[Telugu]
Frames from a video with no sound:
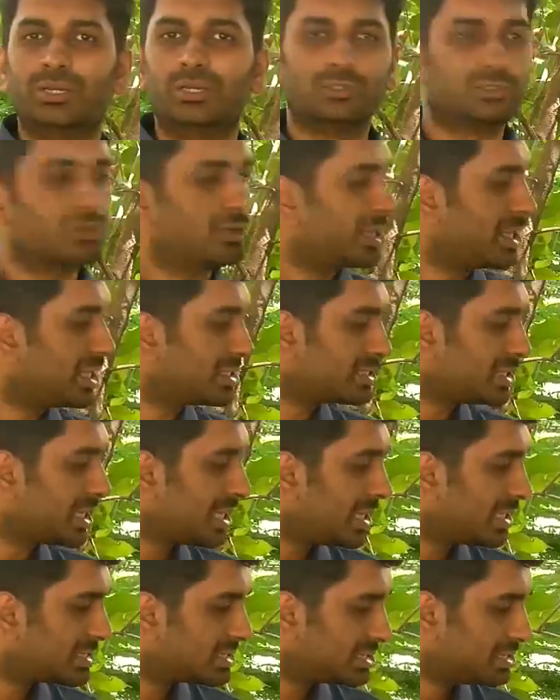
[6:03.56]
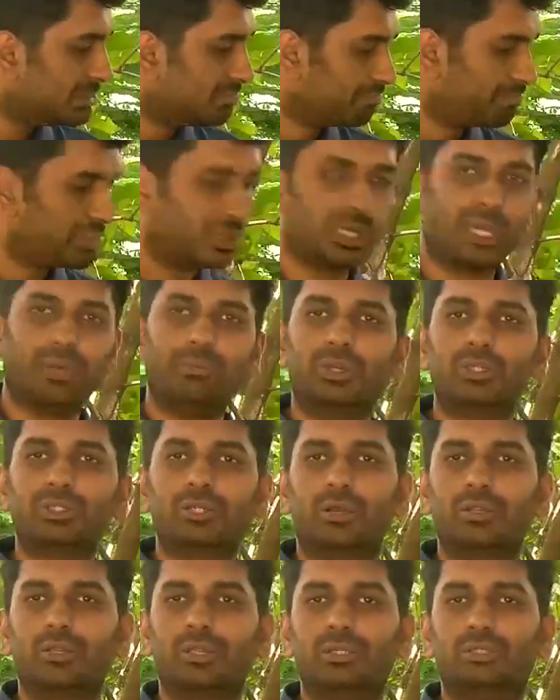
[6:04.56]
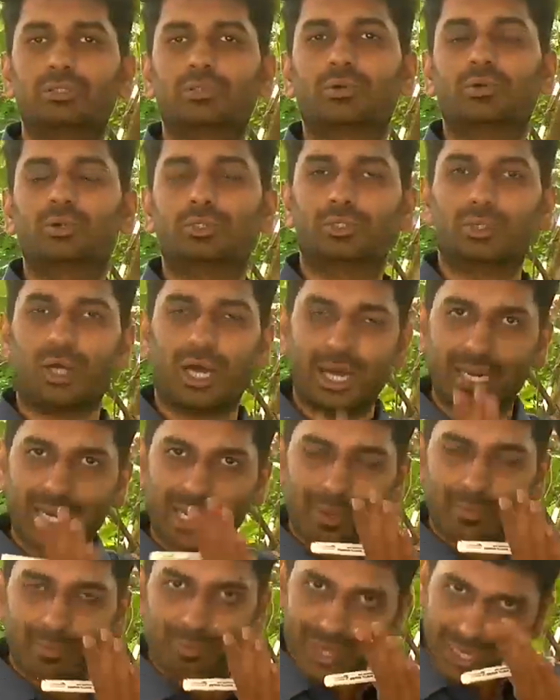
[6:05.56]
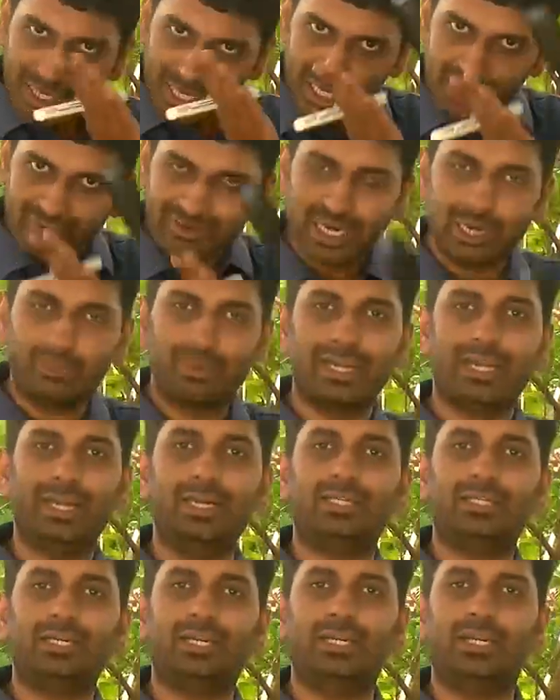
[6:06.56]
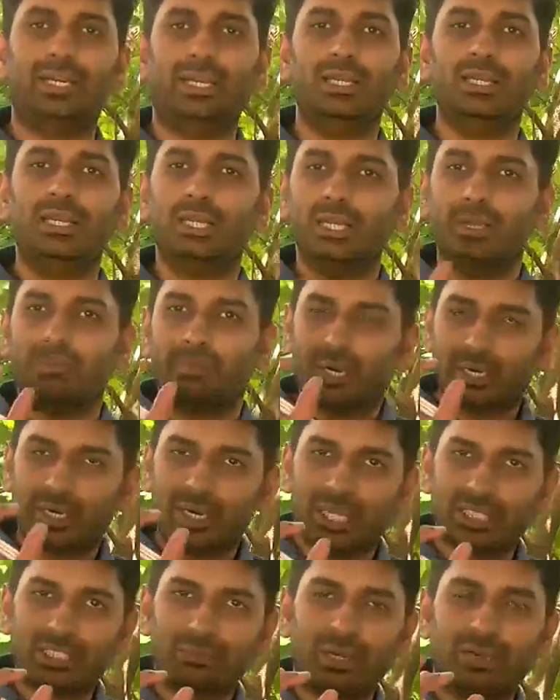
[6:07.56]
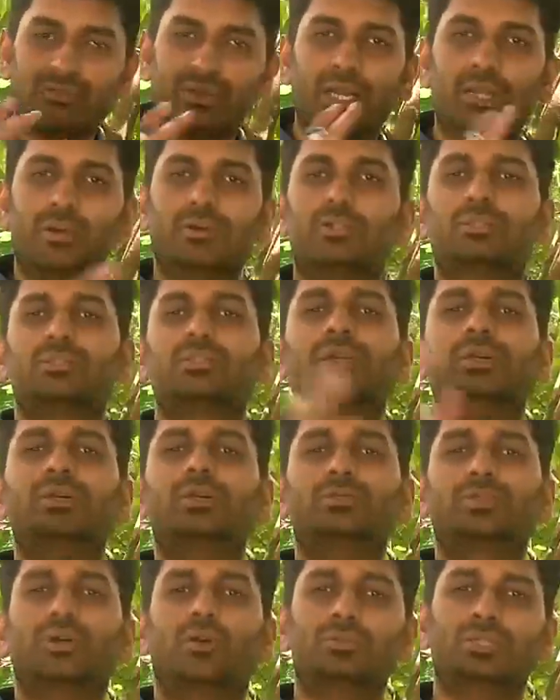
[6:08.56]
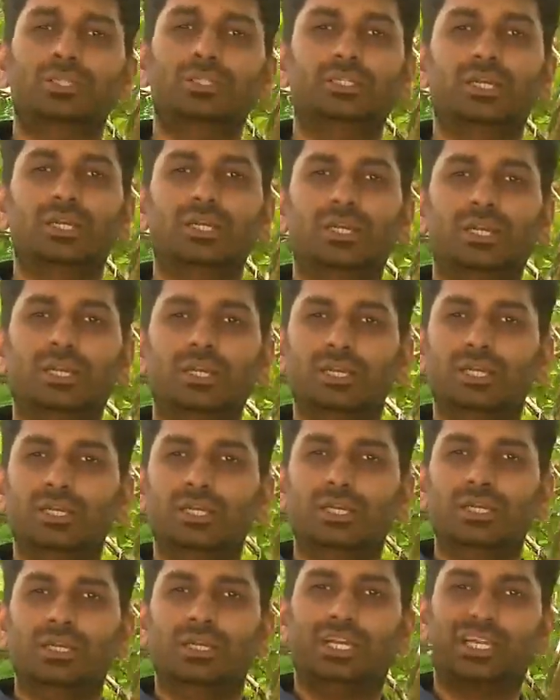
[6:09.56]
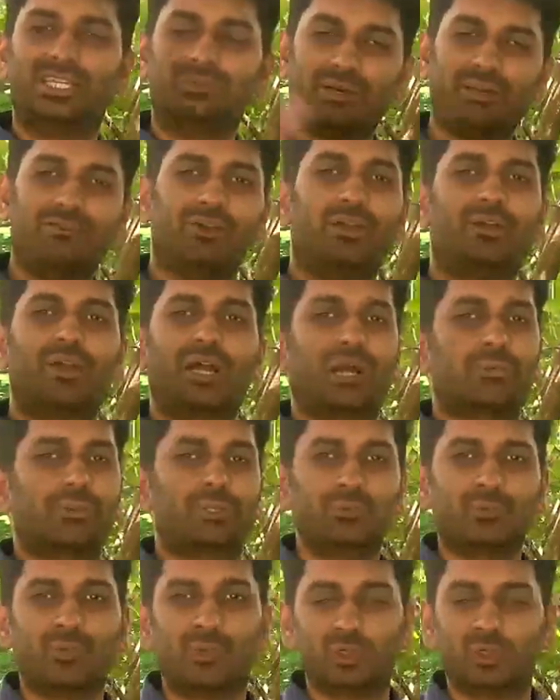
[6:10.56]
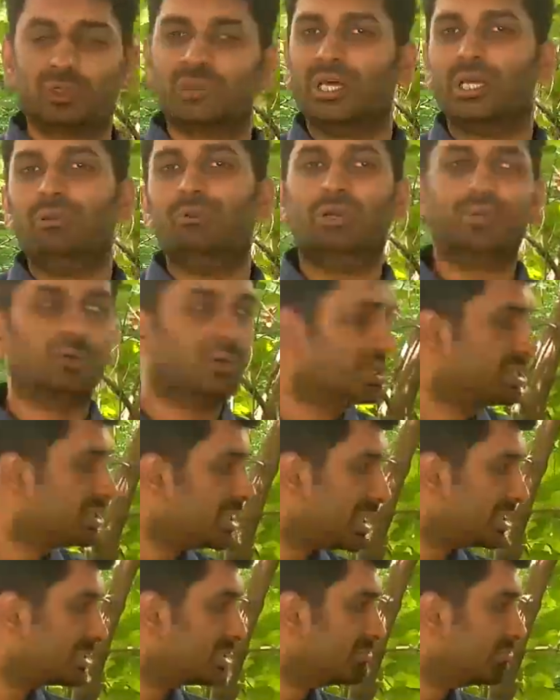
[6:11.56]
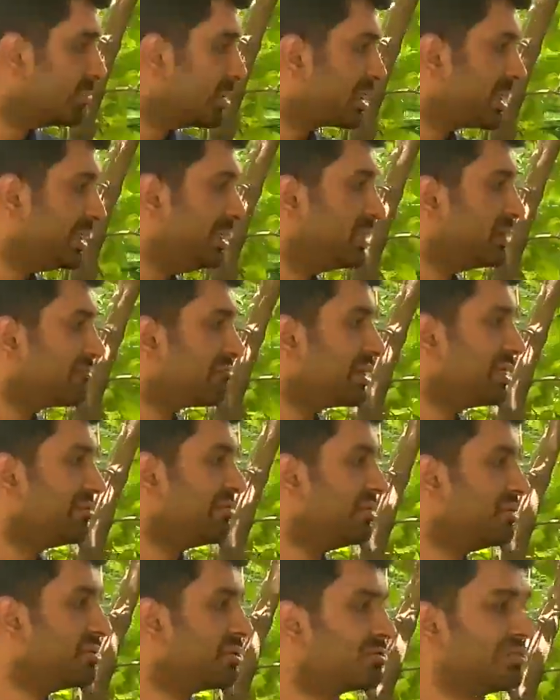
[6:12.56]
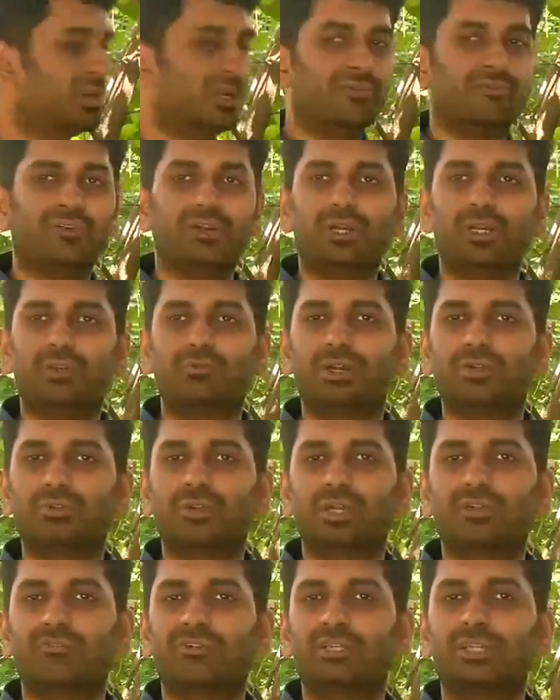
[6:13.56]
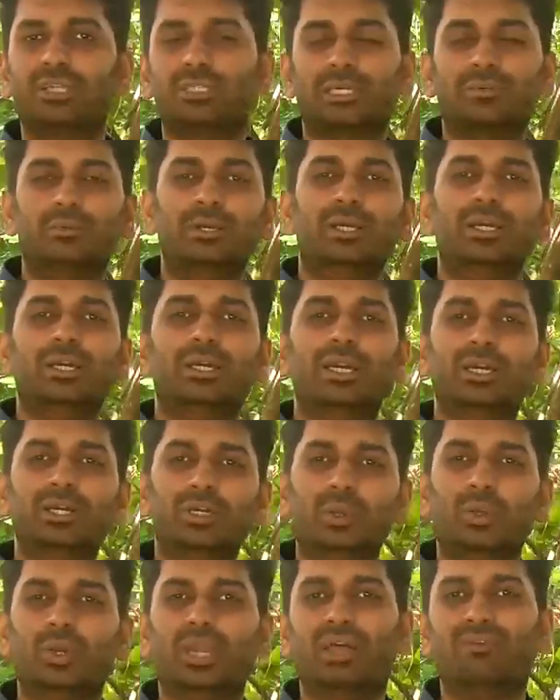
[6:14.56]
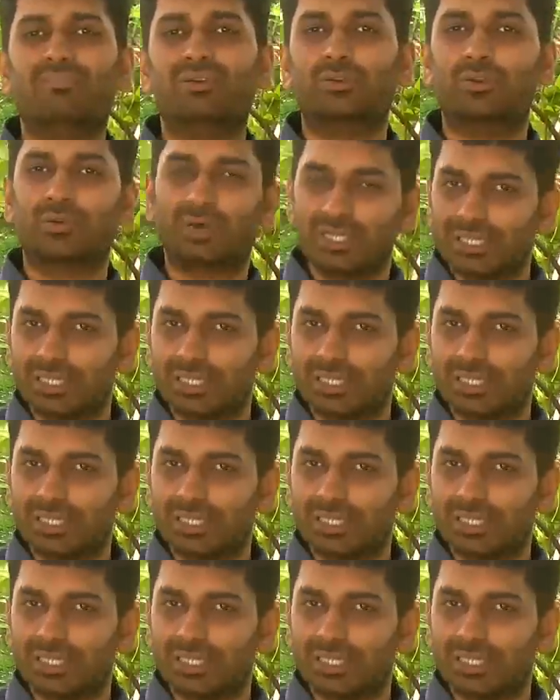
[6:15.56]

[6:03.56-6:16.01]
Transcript: సో ఇలా చాలా సింపుల్గా మీరు సాల్వ్ చేసేసుకోవచ్చు ఆ నంబర్ని డివైడ్ బై ఎయిట్ చేయండి మనకు డెసిమల్ వాల్యూ వస్తే ఇంటూ థౌజండ్ చేయండి డెసిమల్ వాల్యూ రాకపోతే మూడు సున్నాలు పెట్టుకోండి చాలా సింపుల్గా ఇంటూ ఫైవ్ ఇంటూ ట్వంటీ ఫైవ్ ఇంటూ వన్ ట్వంటీ ఫైవ్ చేసాం ఇంటూ లెవెన్ కూడా